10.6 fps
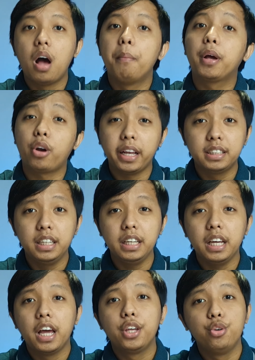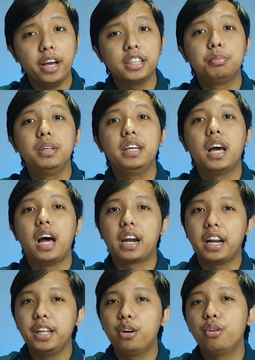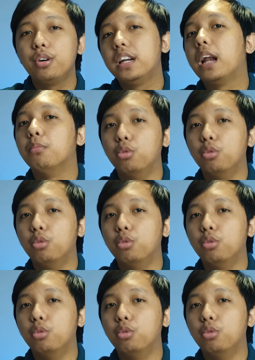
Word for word: microSD, USB, radio, dan